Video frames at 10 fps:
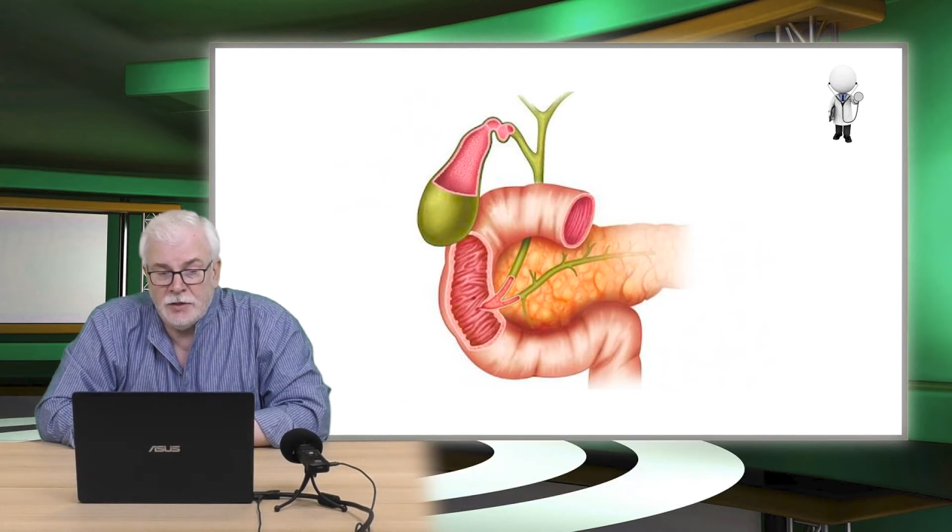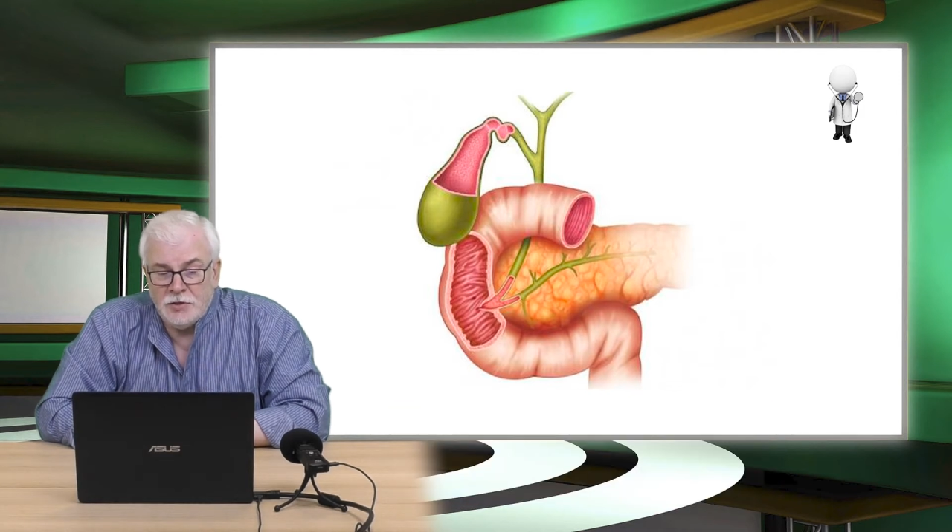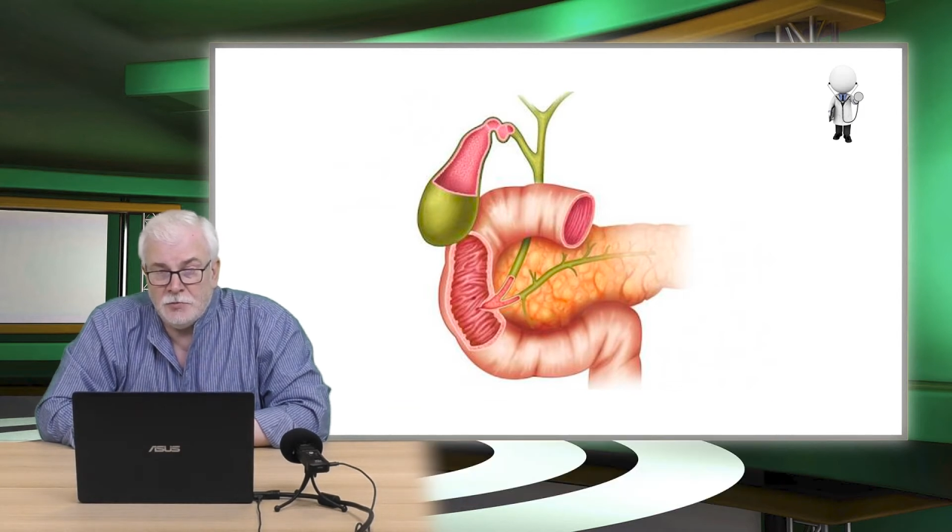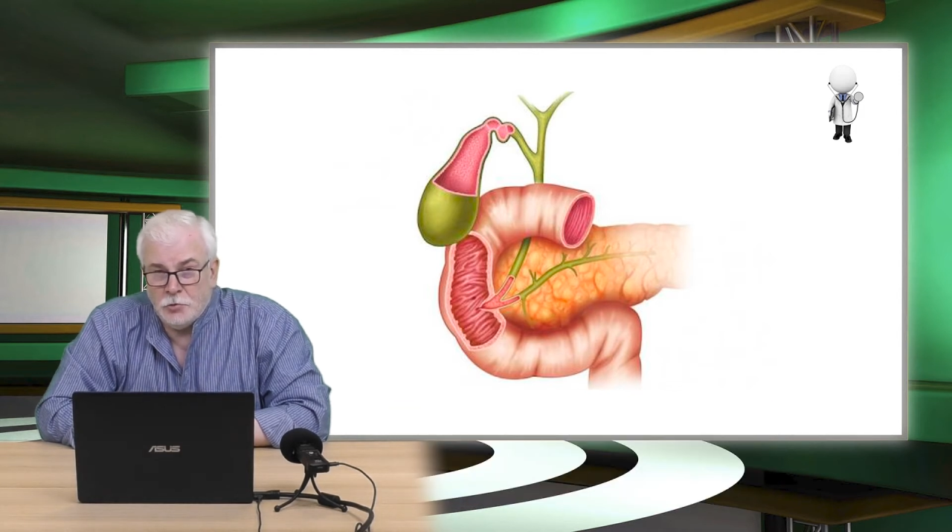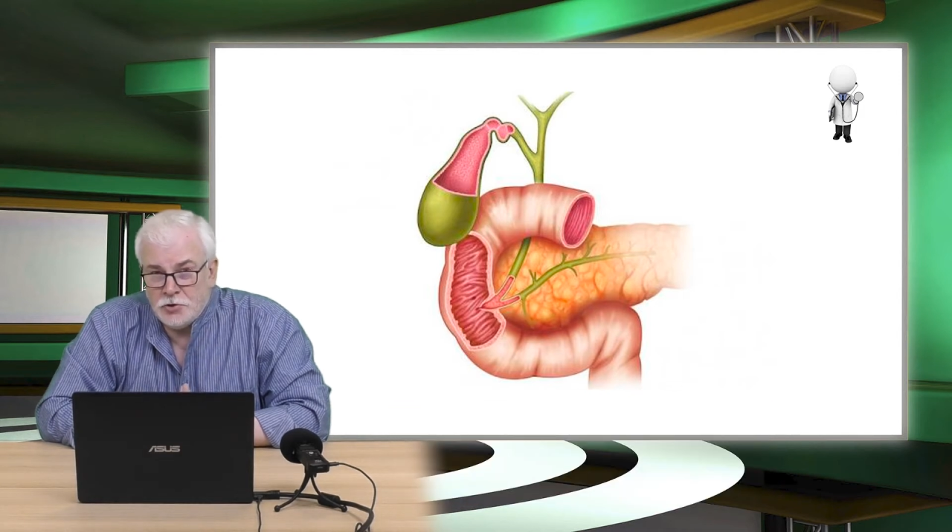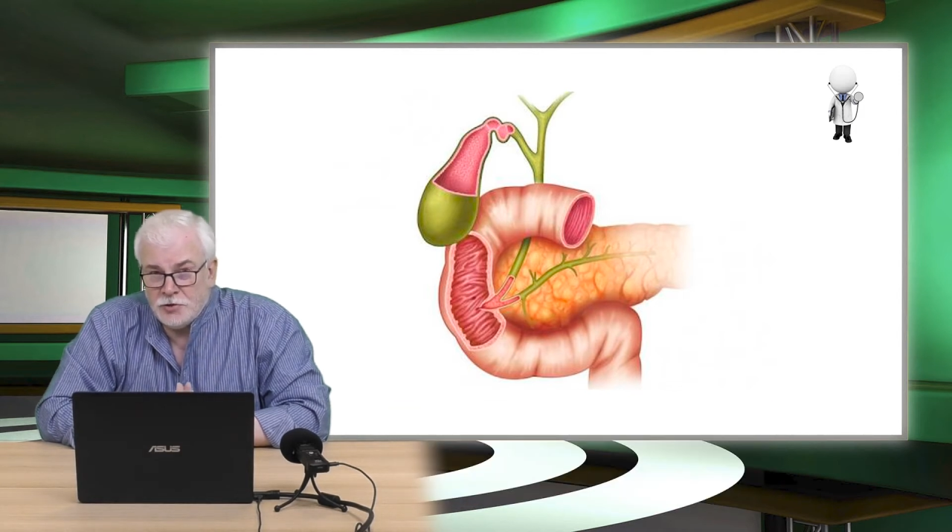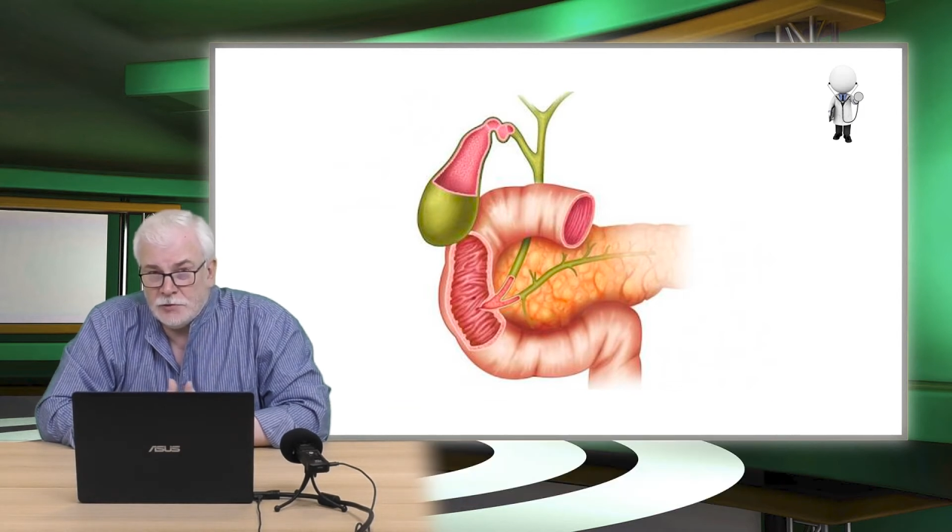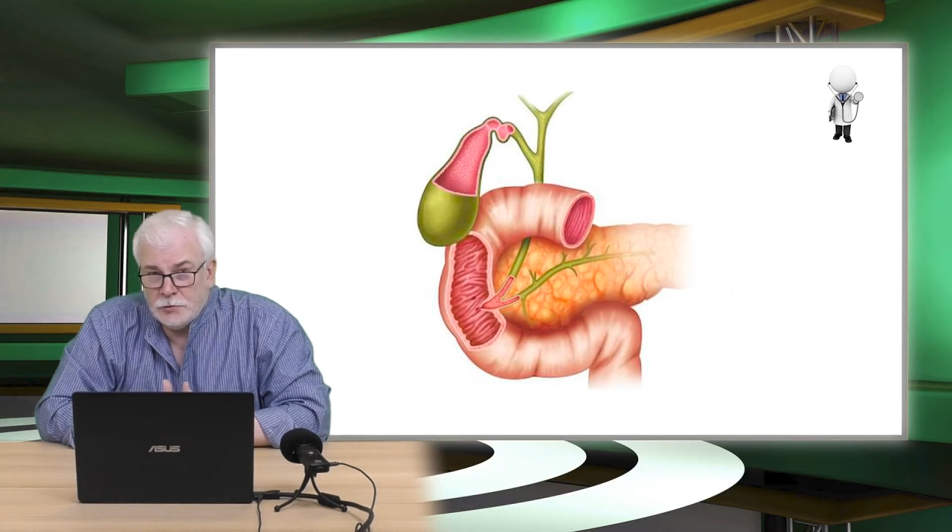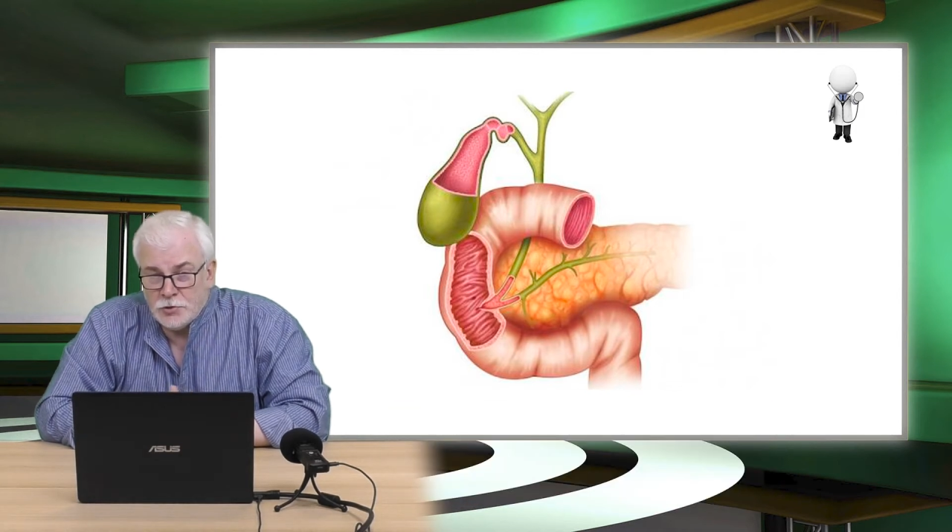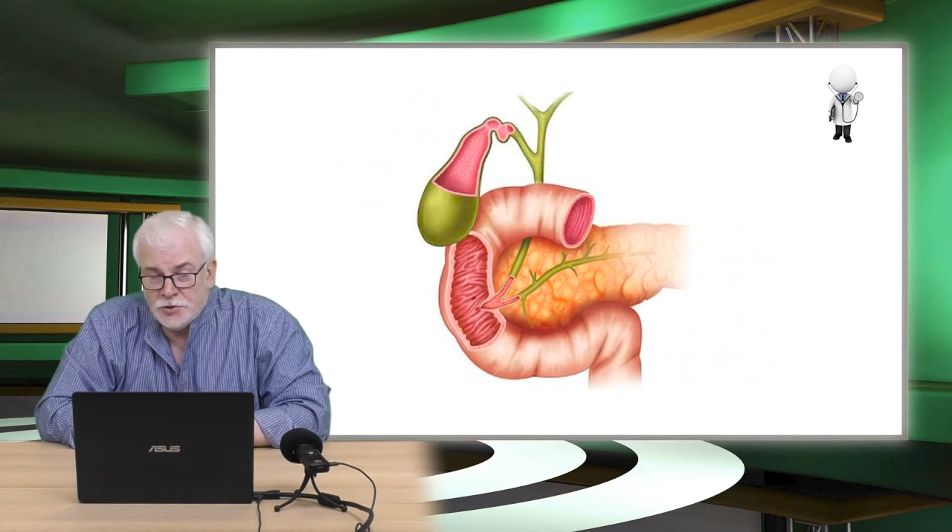не в очень
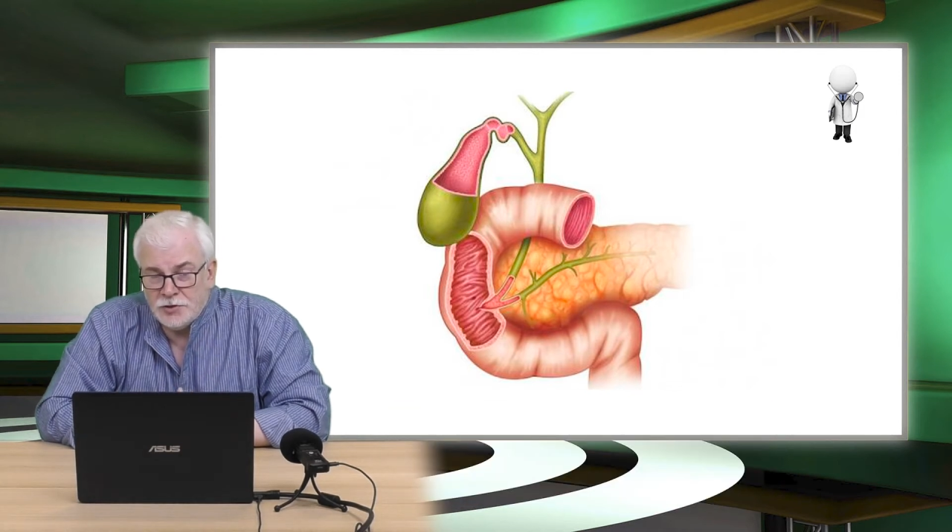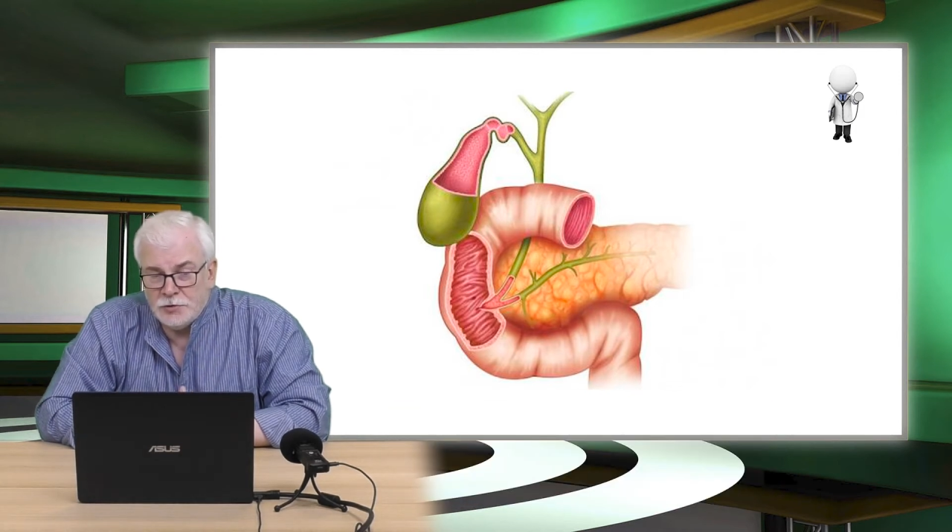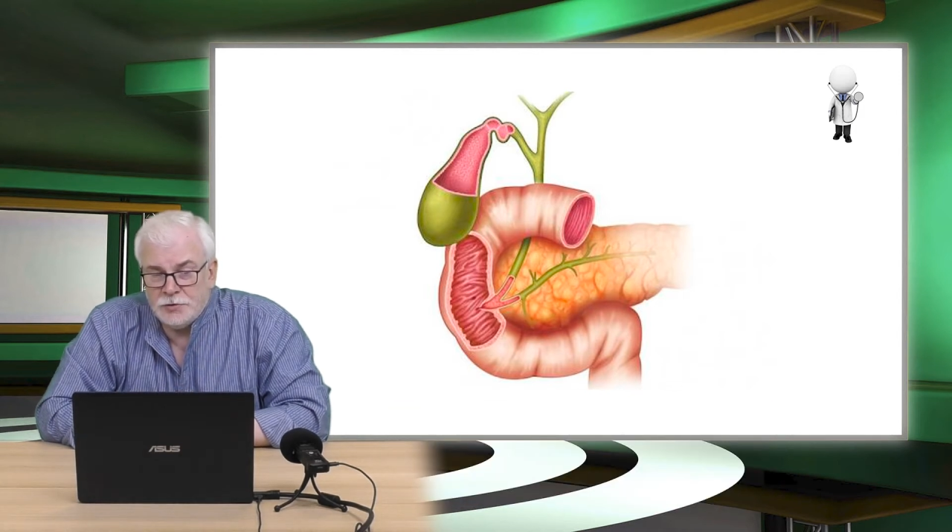сложных,